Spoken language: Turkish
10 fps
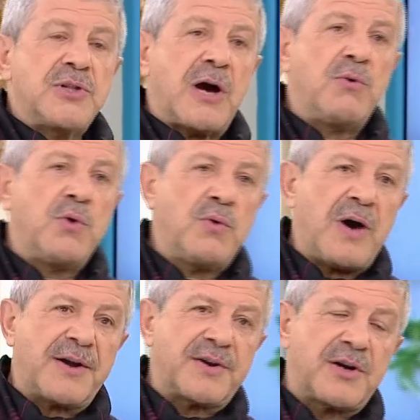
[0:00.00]
Tavuğu
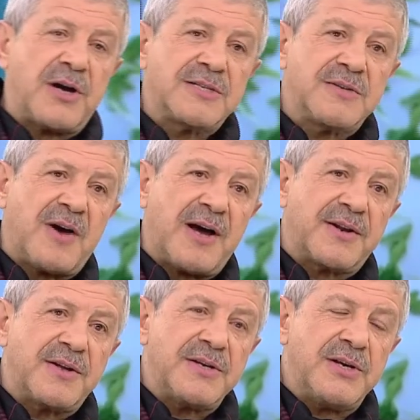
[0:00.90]
var, kazı var,
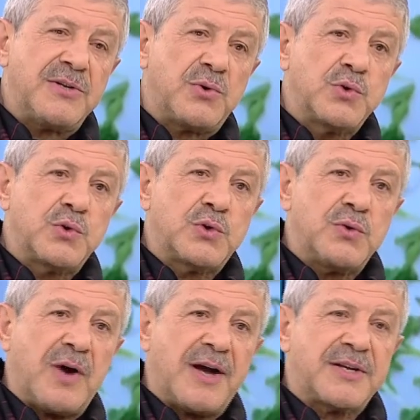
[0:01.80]

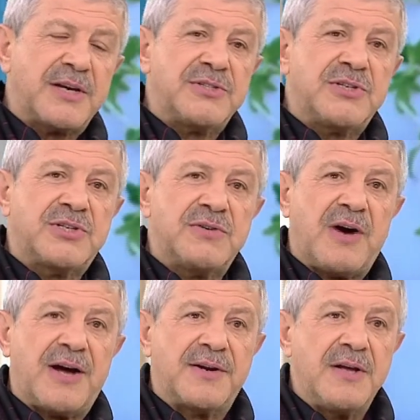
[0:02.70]
kuzusu var, keçisi
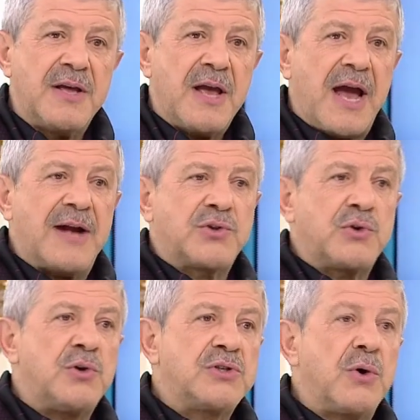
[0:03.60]
var. Her
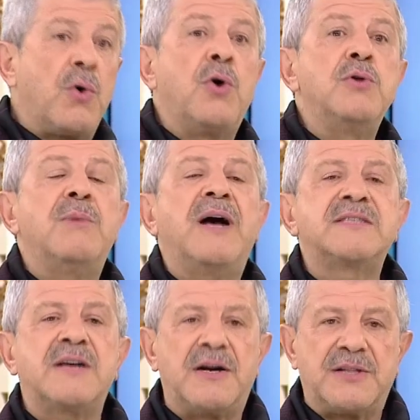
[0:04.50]
türlü
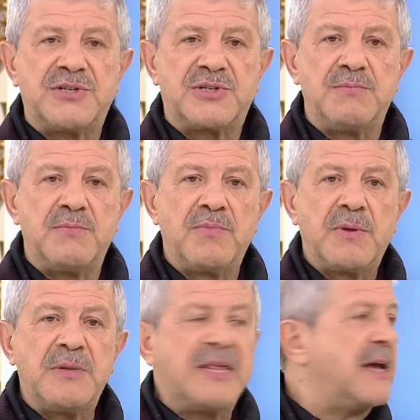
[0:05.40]
olmaz kardeşim.
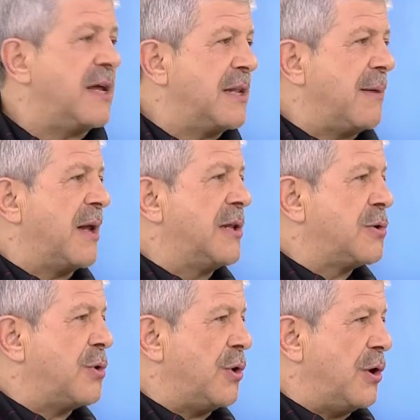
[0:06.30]
Bir de yanına
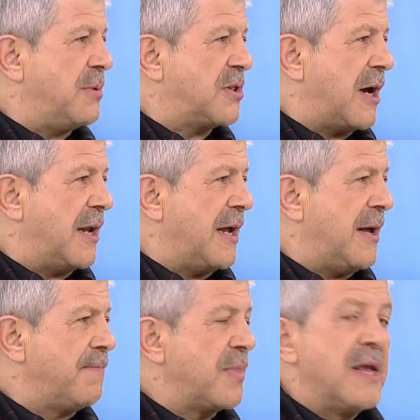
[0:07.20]
balık koyuyor bir
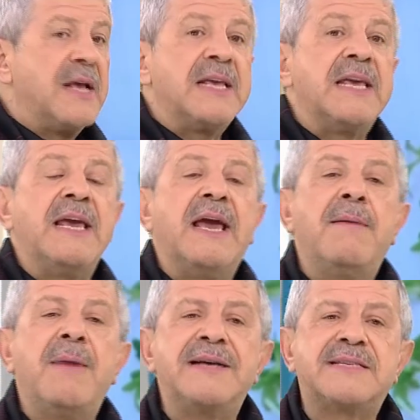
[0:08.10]
tane.
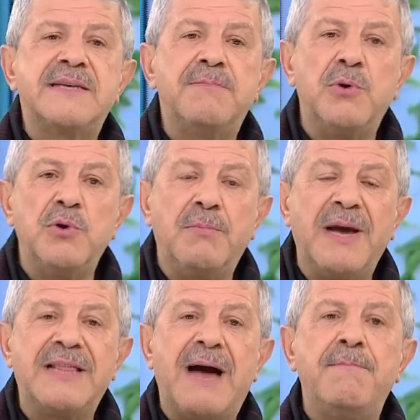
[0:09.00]
Yiyemezsin bunu.
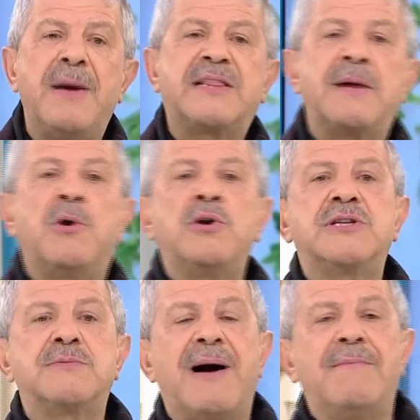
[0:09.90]
Beden
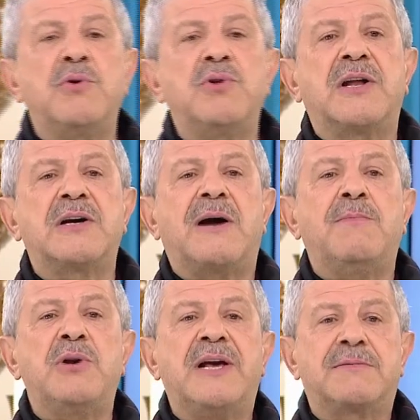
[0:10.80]
metabolizman bunları
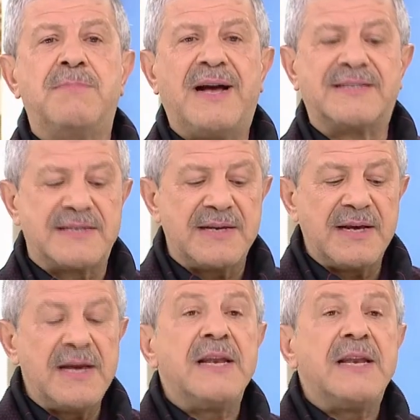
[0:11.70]
kabul etmez.
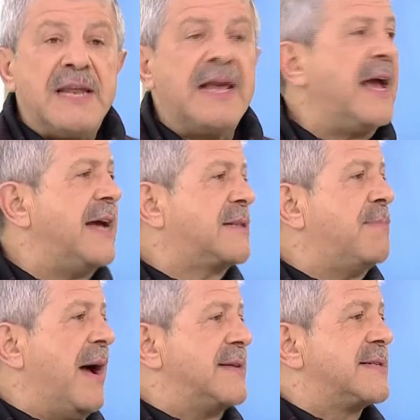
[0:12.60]
Niye
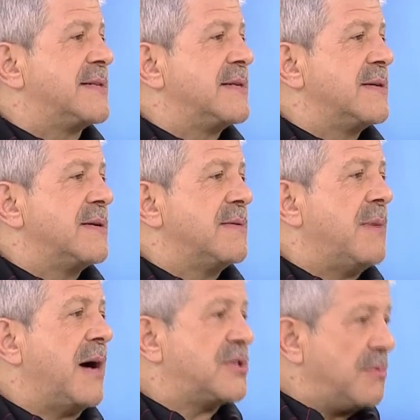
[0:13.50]
etmez?
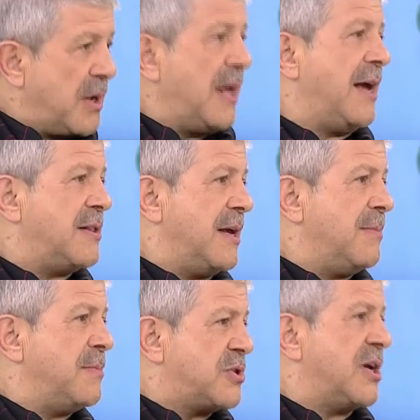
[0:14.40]
Bak şimdi niye
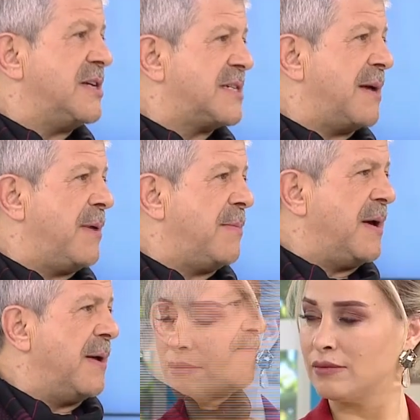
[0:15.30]
diyeyim? Bir şeyin
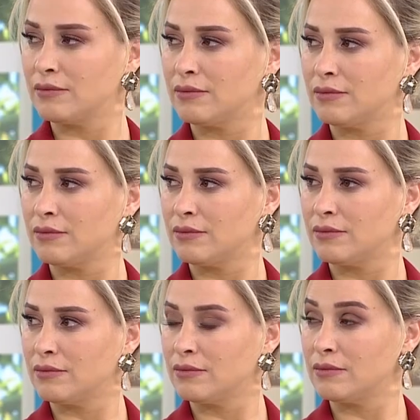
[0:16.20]
sebebi.
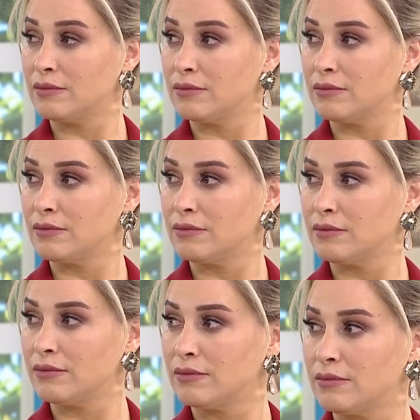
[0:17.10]
Hastalıklara ilaç